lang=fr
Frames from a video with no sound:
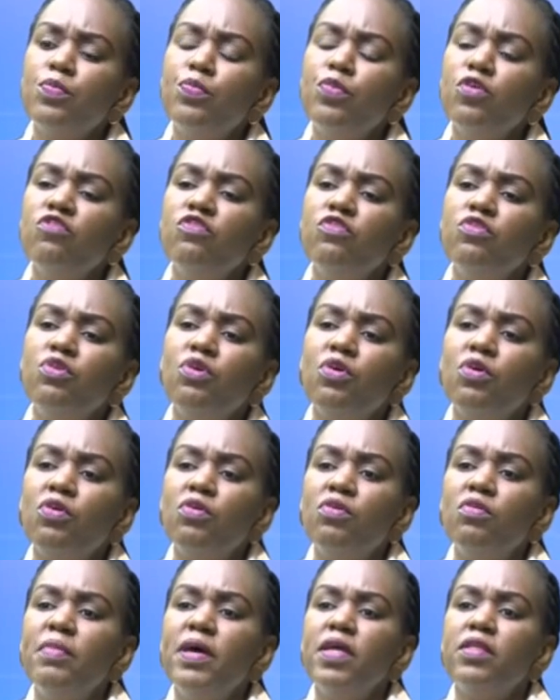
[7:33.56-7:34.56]
pour vous de
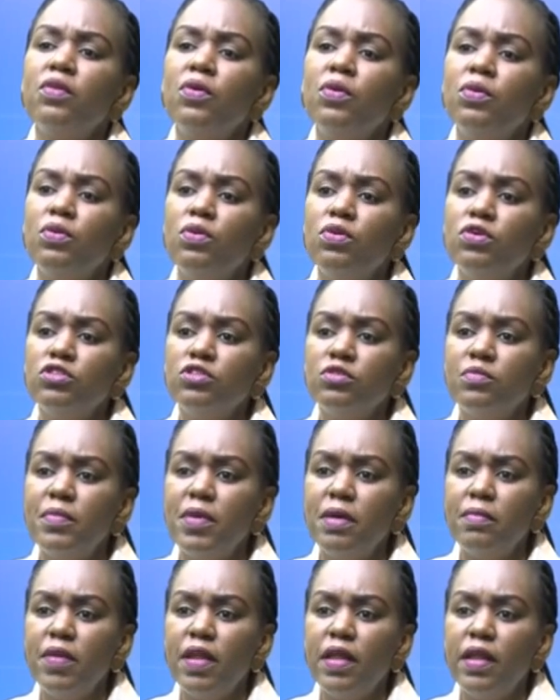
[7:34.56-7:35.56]
remettre en cause
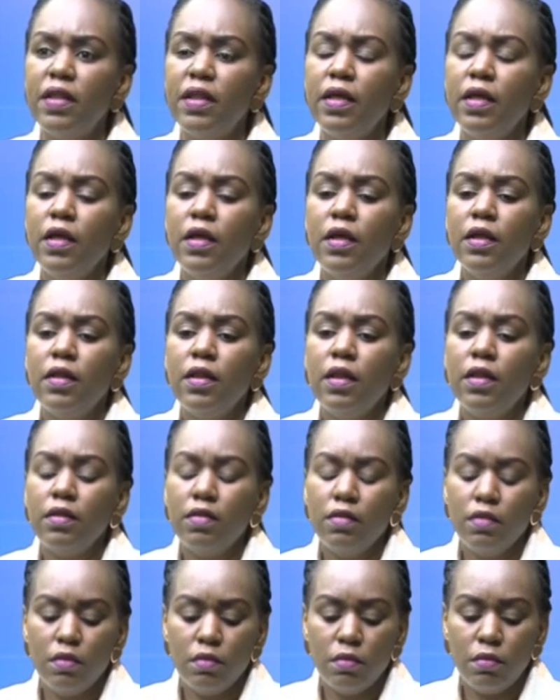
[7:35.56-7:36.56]
même la,
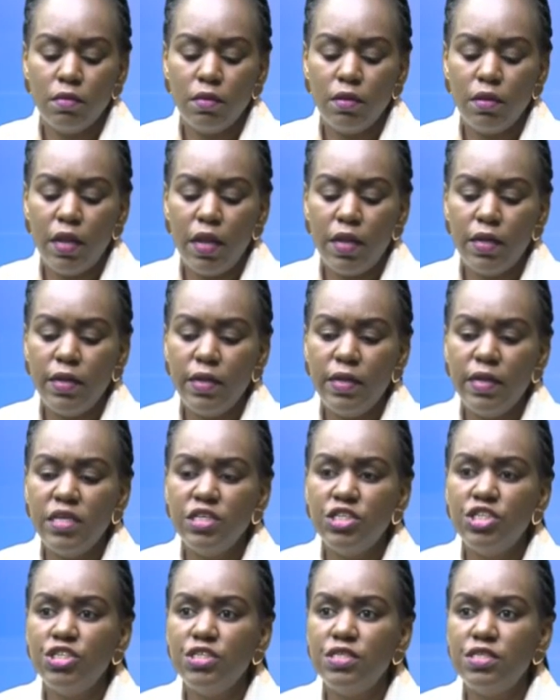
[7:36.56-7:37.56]
la
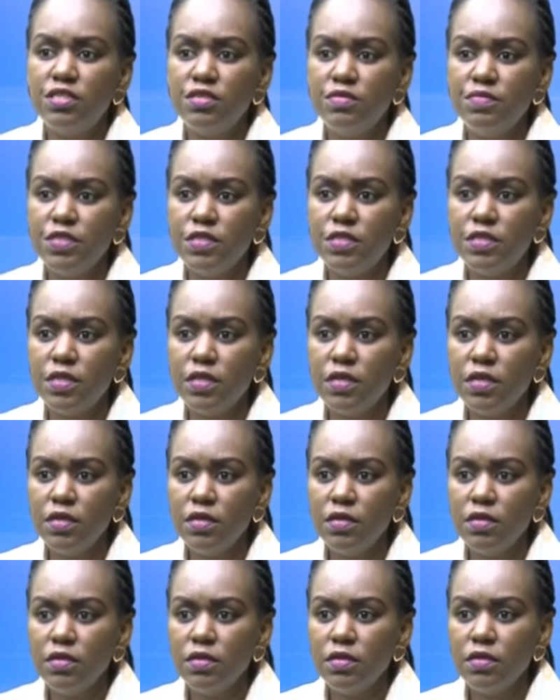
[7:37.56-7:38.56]

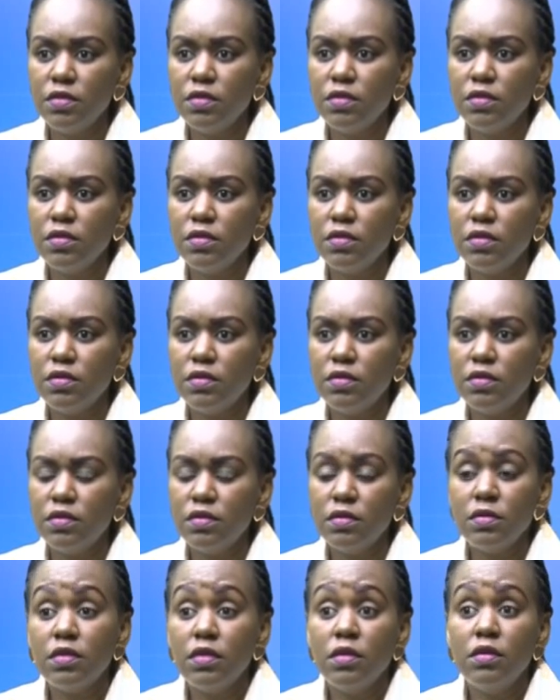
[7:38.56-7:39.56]
légitimité
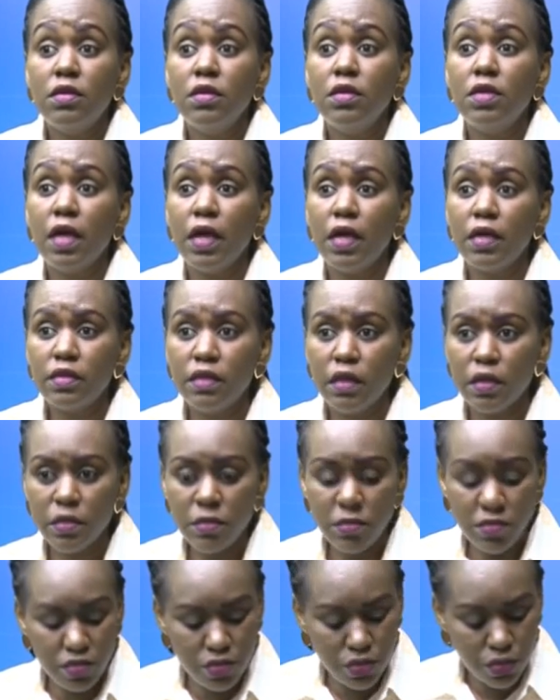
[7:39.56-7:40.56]
euh, qui,
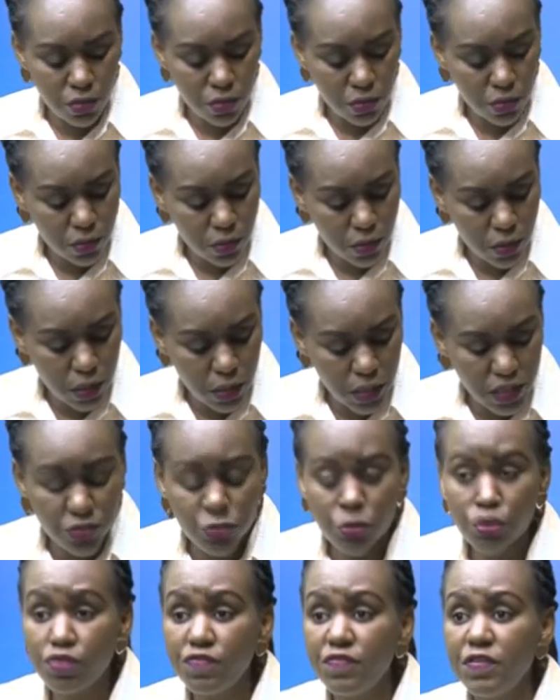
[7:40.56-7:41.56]
caractérise euh,
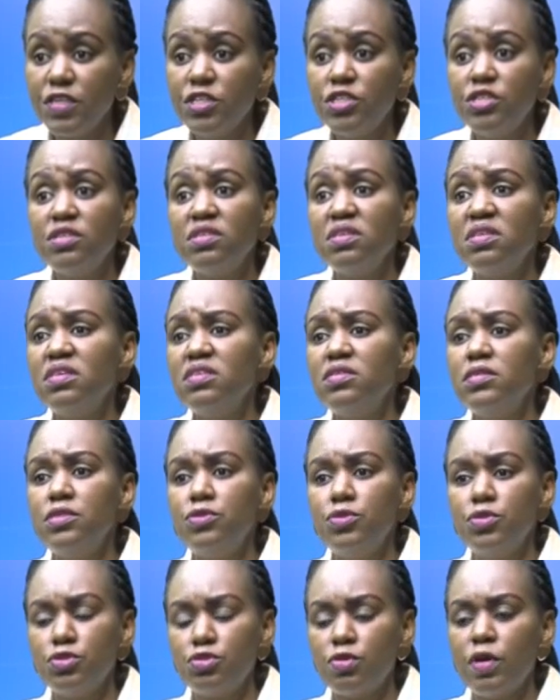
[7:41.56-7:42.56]
l'élection de Félix dit,
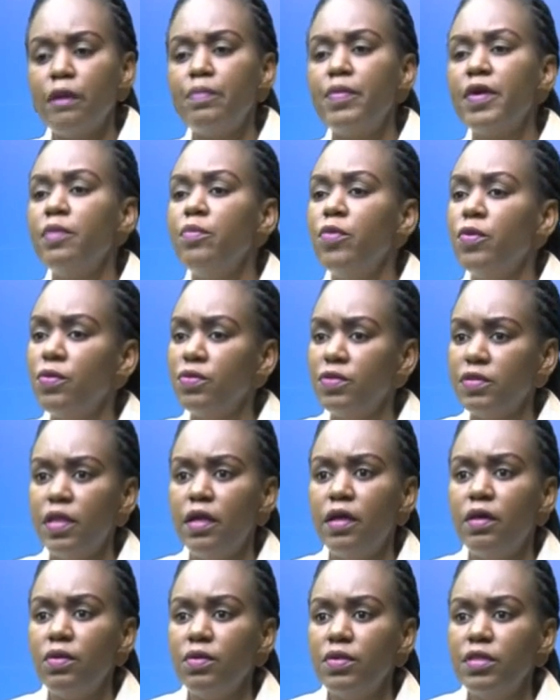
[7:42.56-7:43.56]
Deux ans après, bon, on,
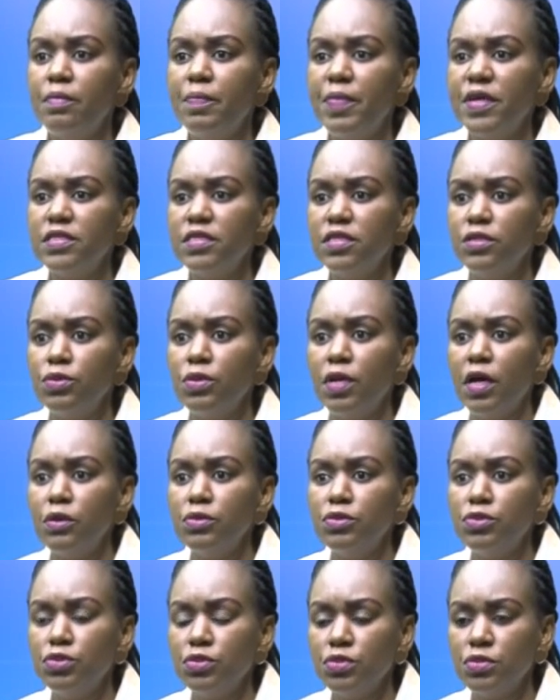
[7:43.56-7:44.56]
est, on est passé à
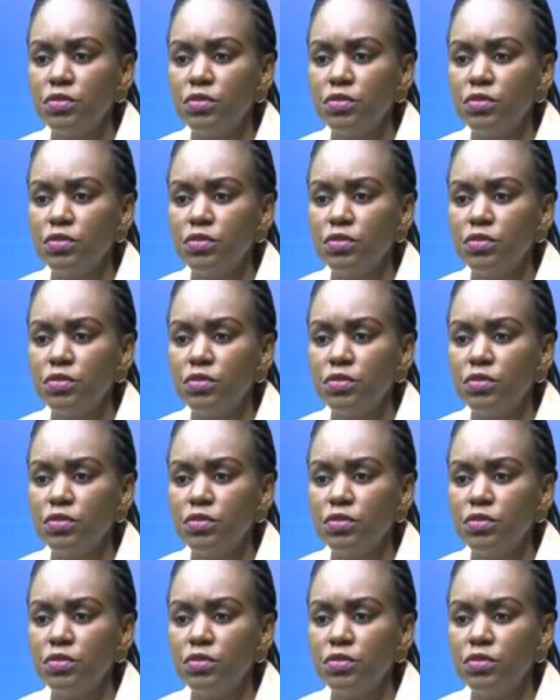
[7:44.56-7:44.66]
autre chose.